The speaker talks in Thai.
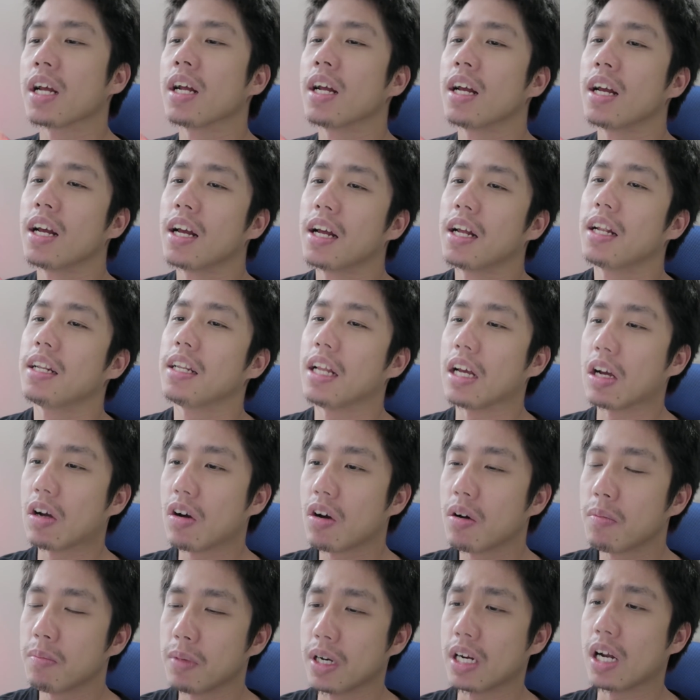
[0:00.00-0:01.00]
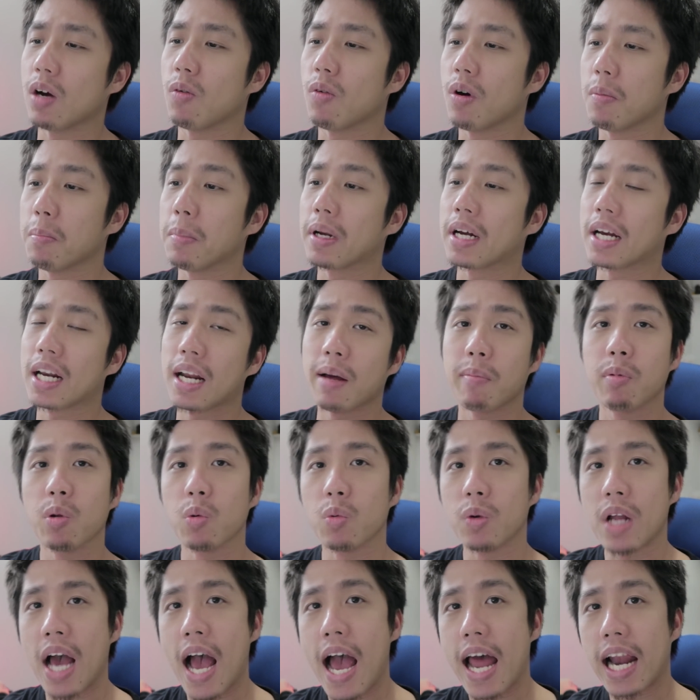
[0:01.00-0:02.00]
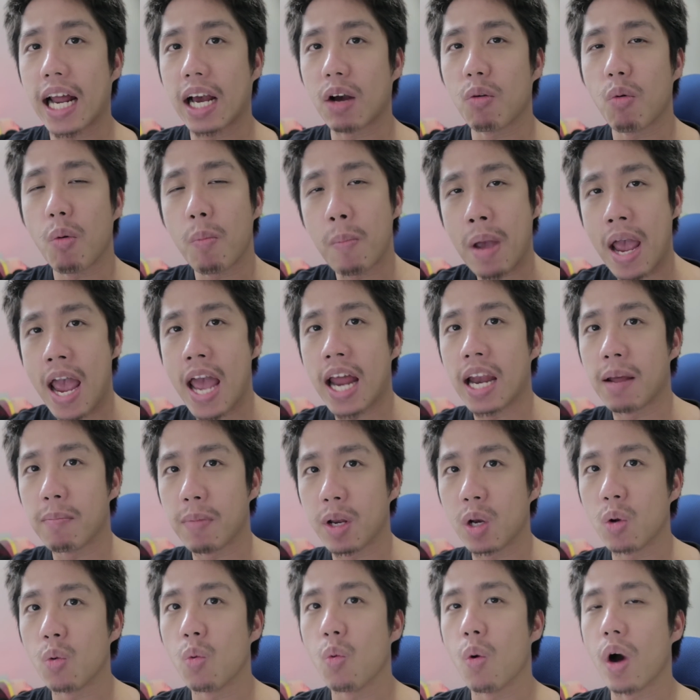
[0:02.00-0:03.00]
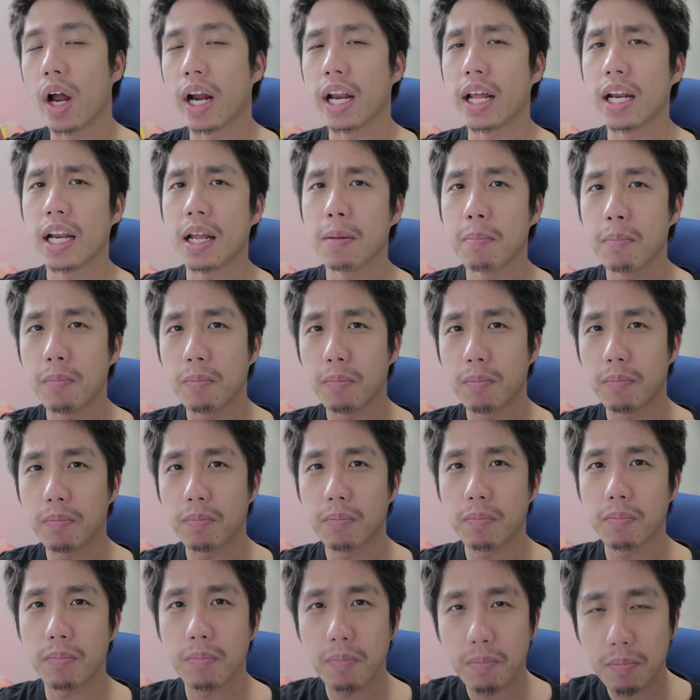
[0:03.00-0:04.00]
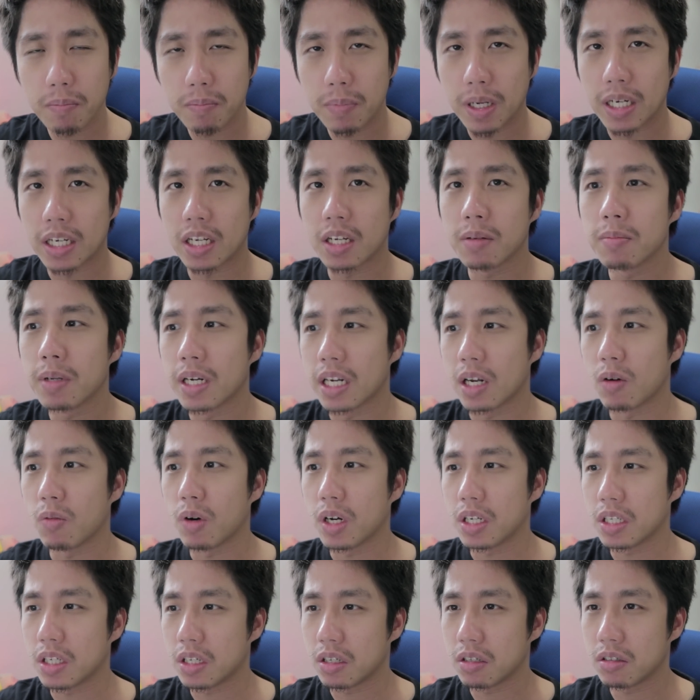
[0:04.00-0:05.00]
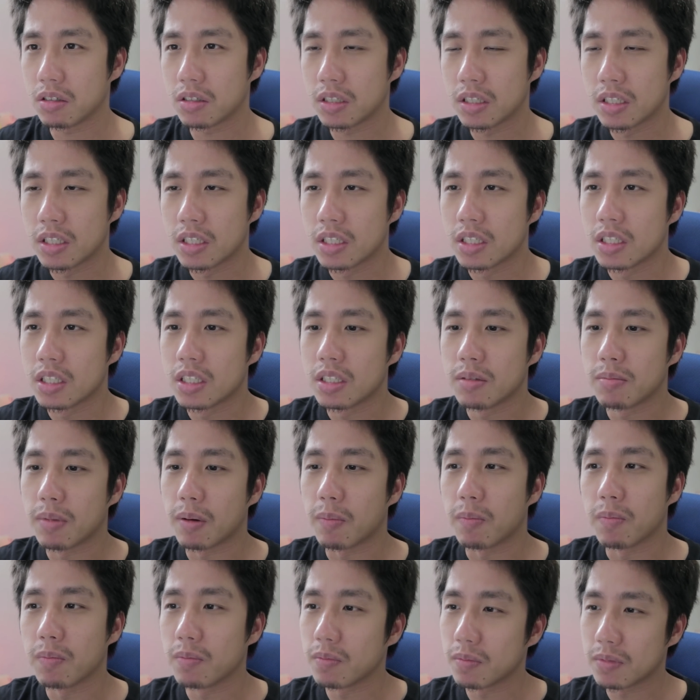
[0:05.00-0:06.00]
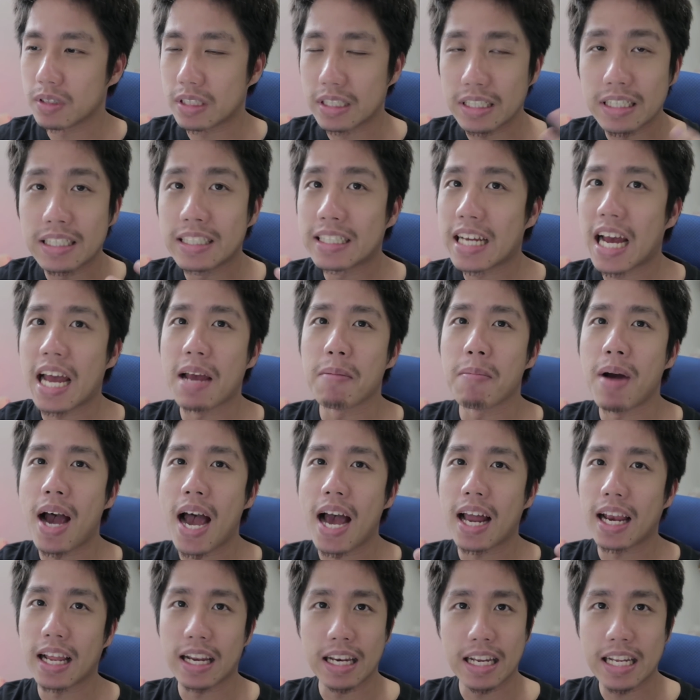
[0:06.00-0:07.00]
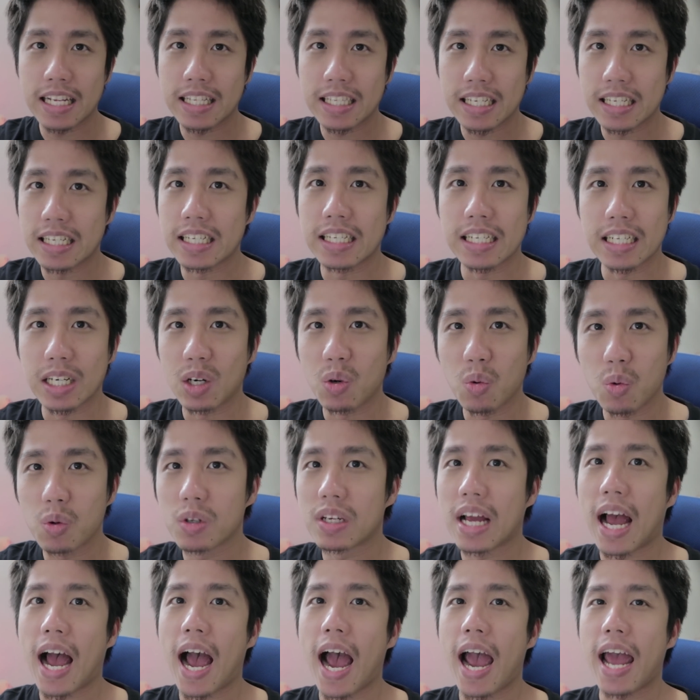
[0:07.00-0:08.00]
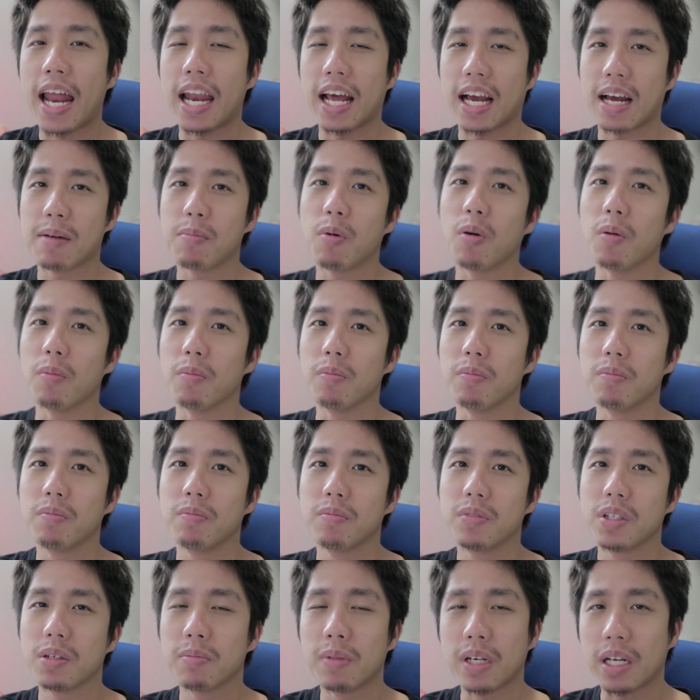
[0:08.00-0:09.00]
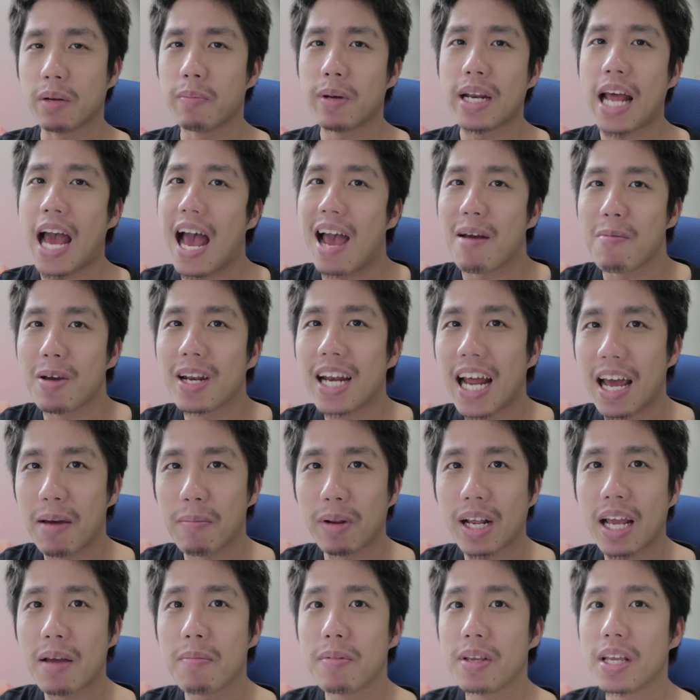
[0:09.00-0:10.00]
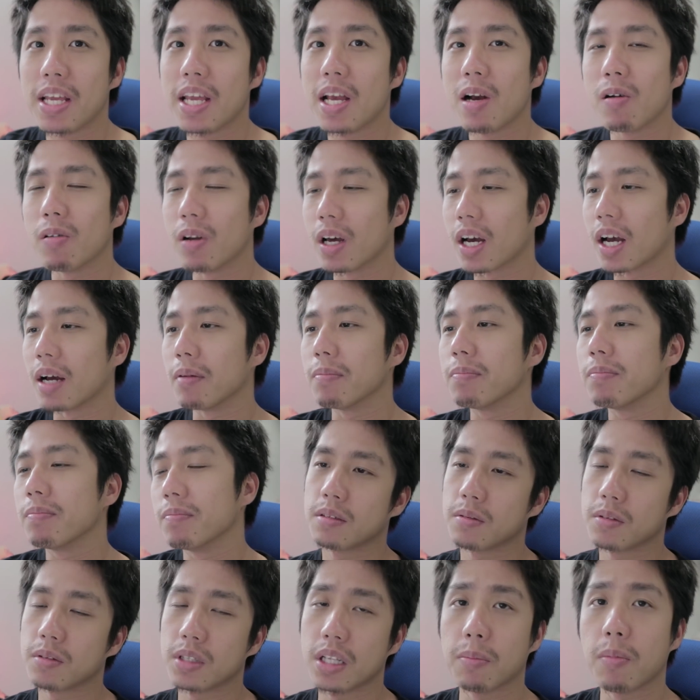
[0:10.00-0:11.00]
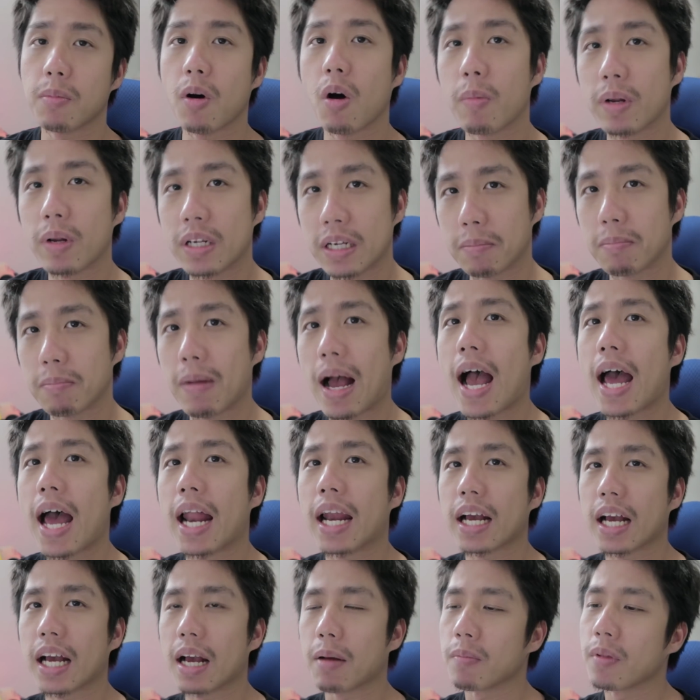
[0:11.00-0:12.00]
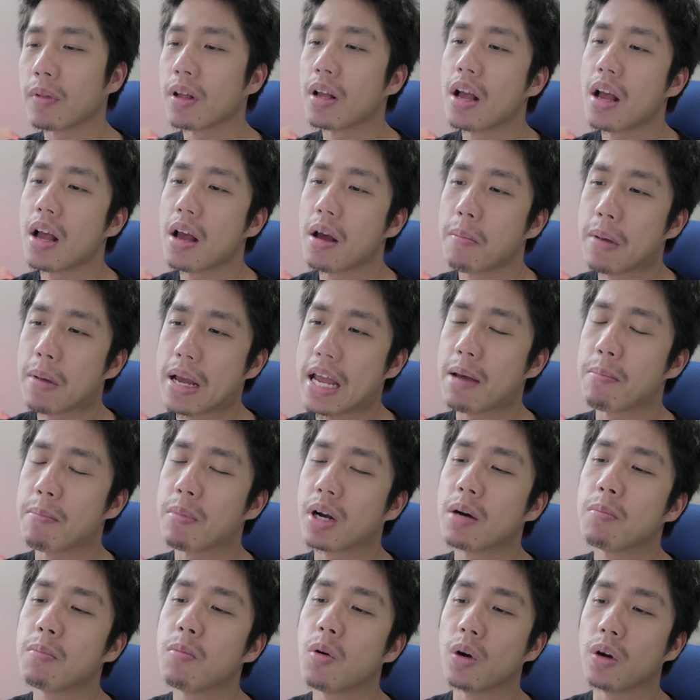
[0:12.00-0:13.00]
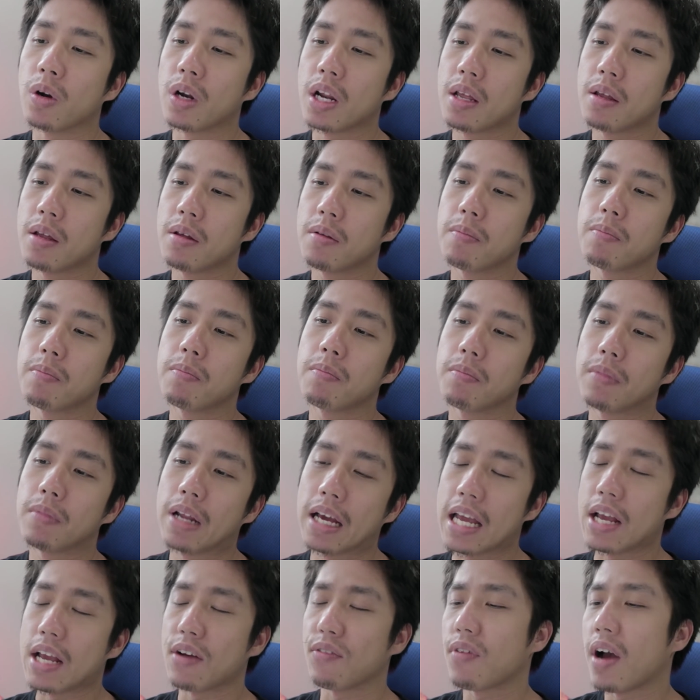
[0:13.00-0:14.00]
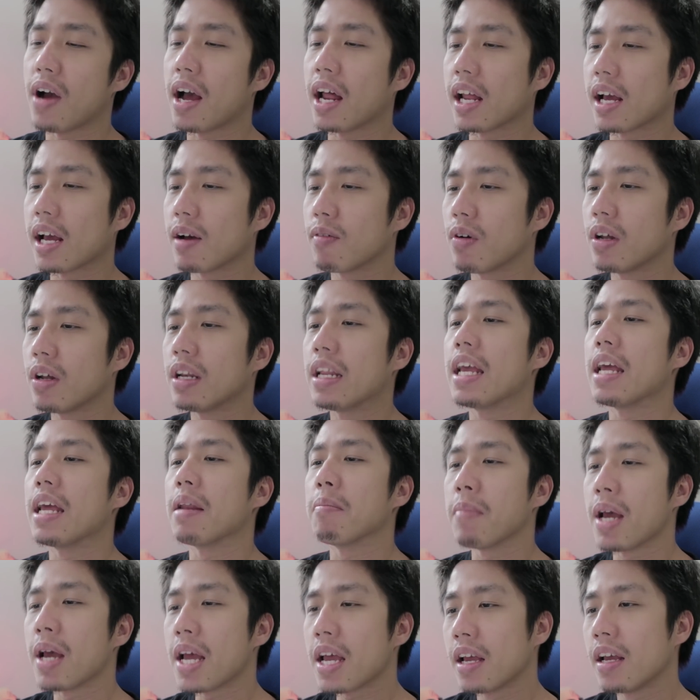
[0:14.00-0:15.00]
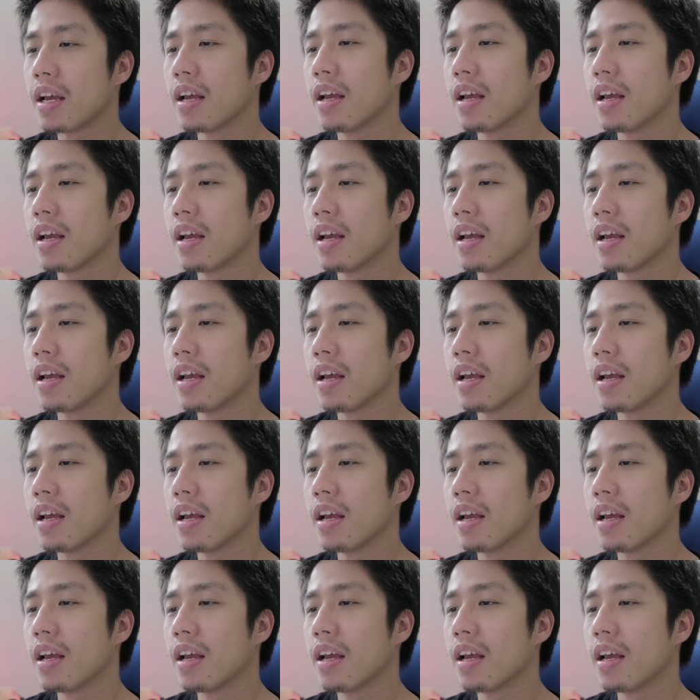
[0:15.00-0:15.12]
เงี้ยแต่ก็เหมือนกับว่ามันก็รับรู้ได้นะครับว่าแม่เนี่ยเป็นห่วงแล้วมันก็เหมือนกับว่าแบบชื่นใจมากเลยที่เจอลูกชายนะครับผมซึ่งมันก็ไม่ได้หายไปไหนมันแค่ไปเยี่ยวนะครับแล้วพอมาถึงบ้านนะครับเพลงมันก็บ่นให้นางเอกฟังนะครับว่าเห็นไหม